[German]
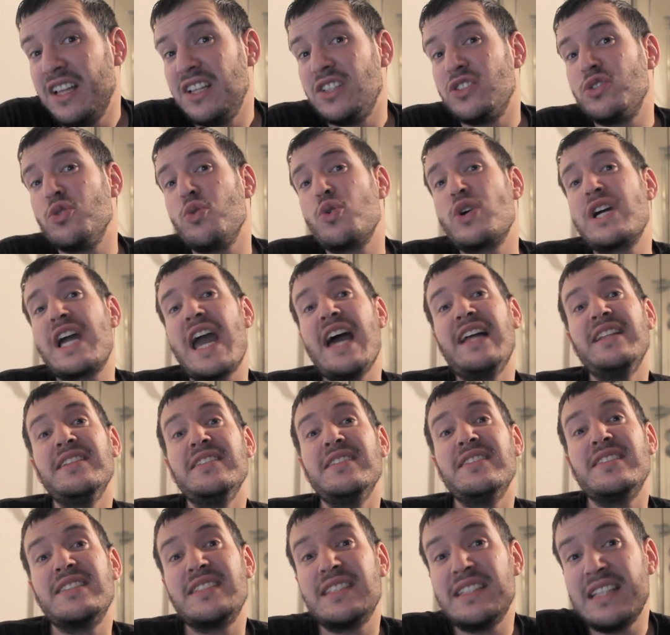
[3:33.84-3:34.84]
so
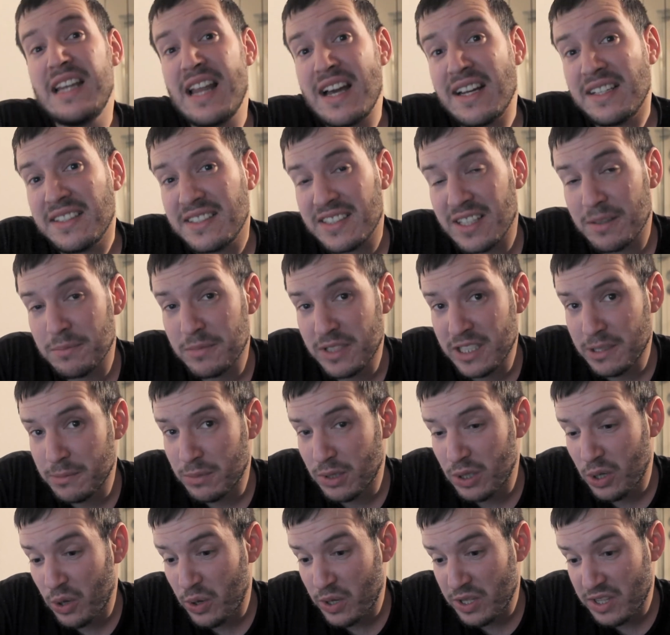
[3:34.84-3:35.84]
ganz langsam, liebe
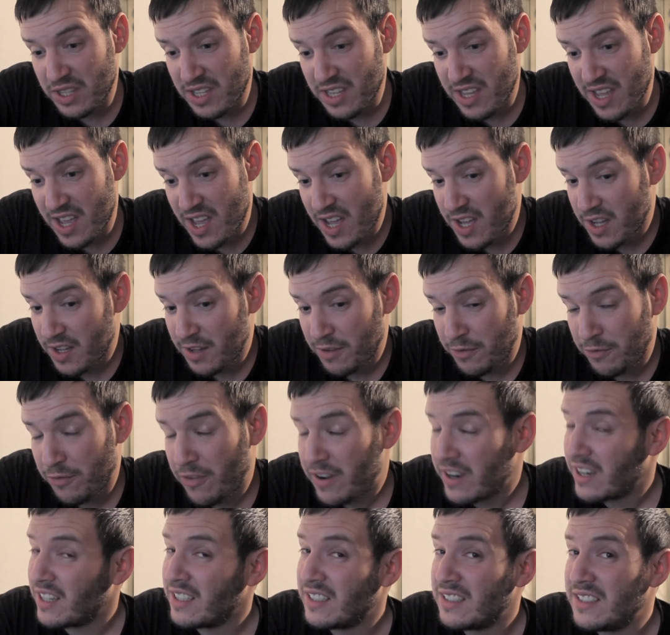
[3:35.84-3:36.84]
Leute, ja,
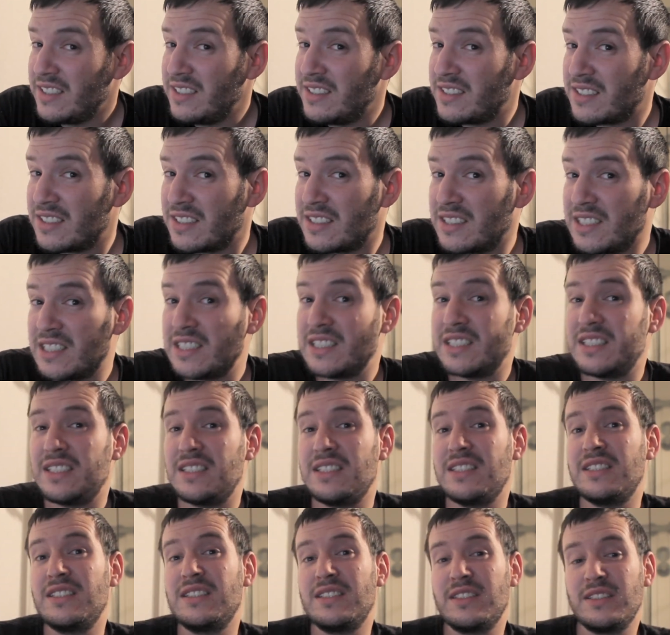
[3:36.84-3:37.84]
fangen
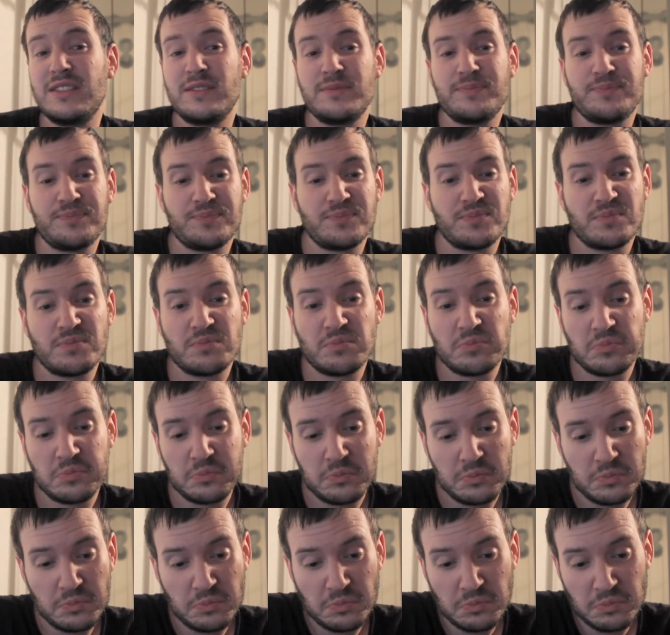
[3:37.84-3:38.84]
diese
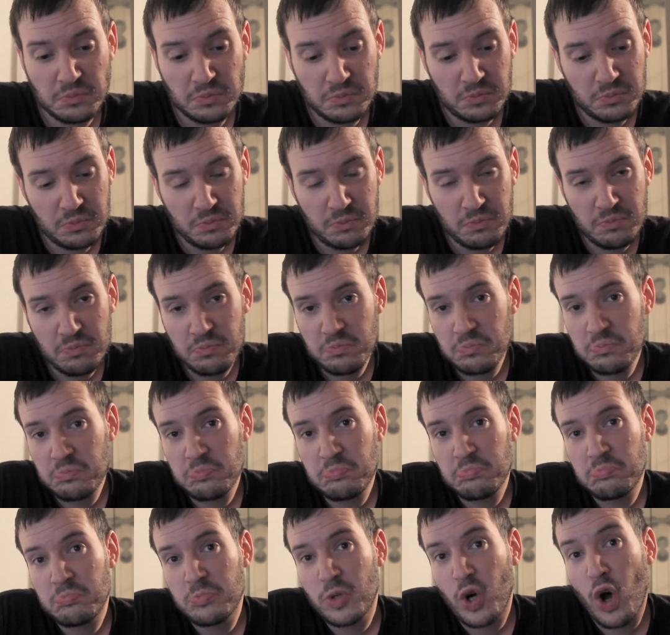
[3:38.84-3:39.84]

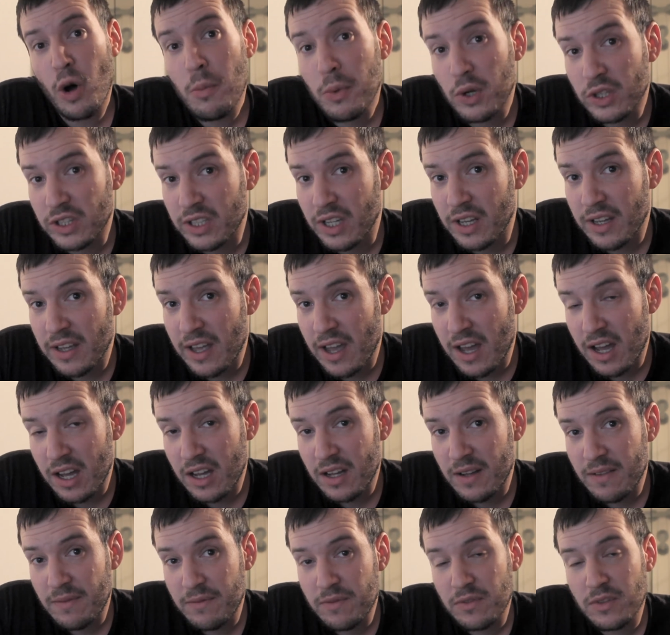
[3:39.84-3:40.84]
äh, Roboter,
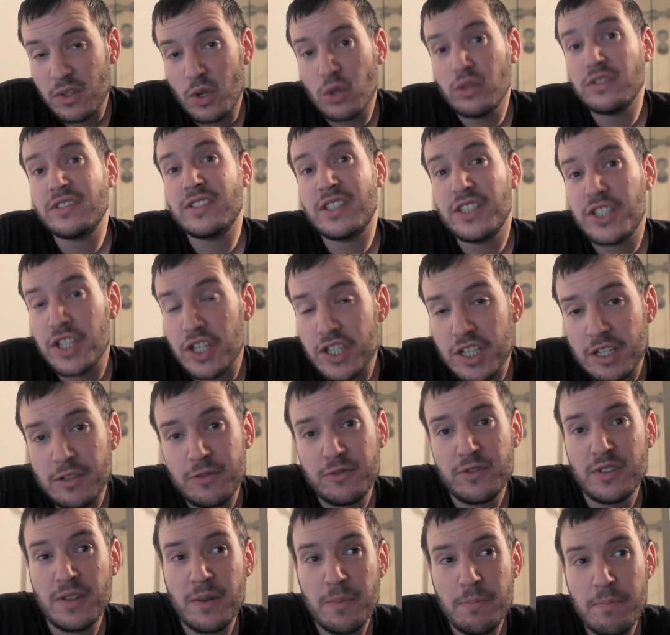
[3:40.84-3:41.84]
ja, künstlich
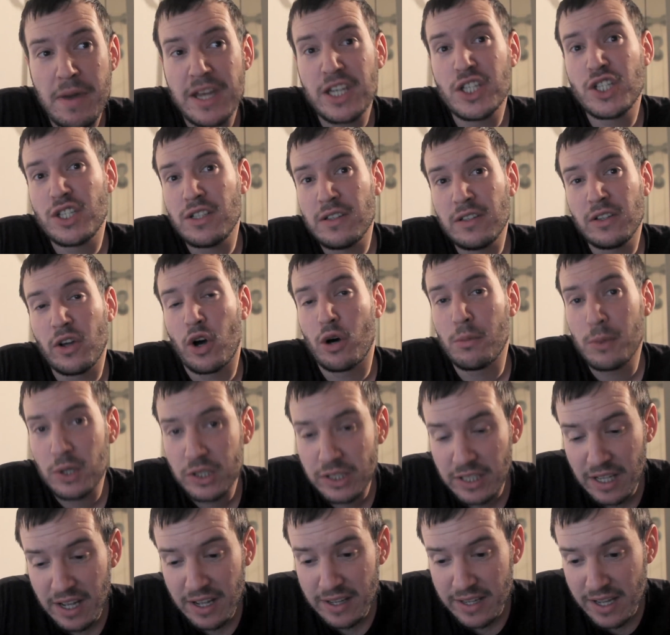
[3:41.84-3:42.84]
erschaffenen
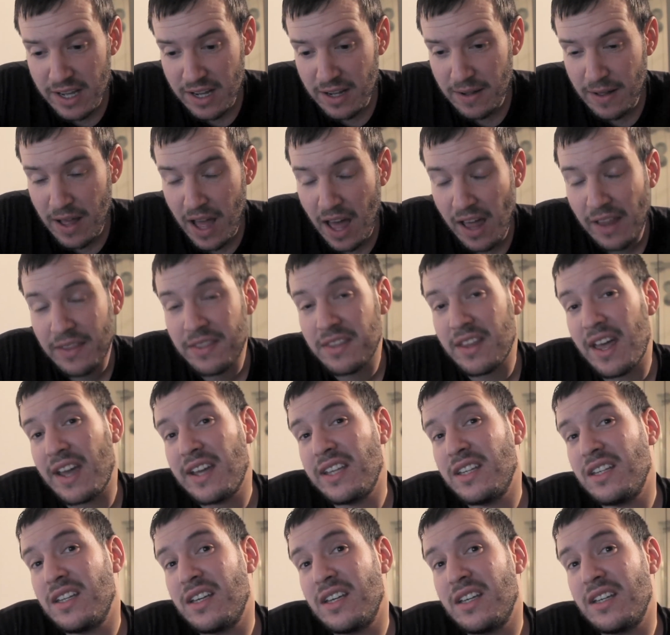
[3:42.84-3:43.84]
Menschenroboter, ja, an
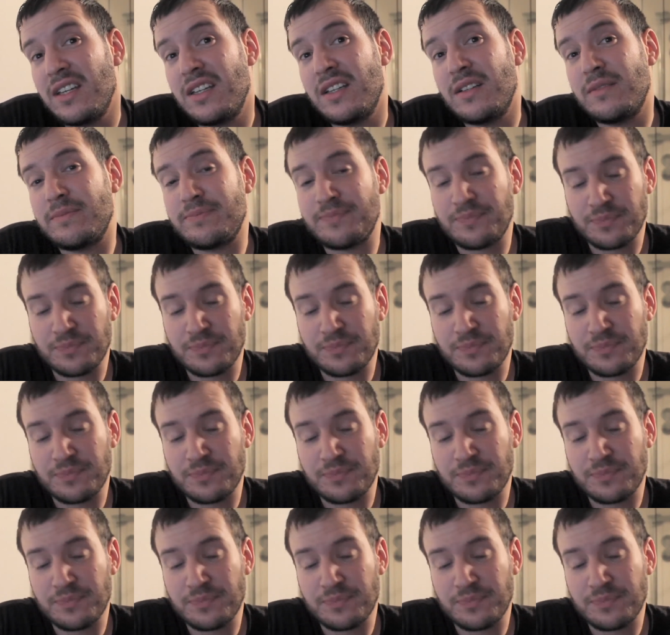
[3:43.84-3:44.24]
ein äh,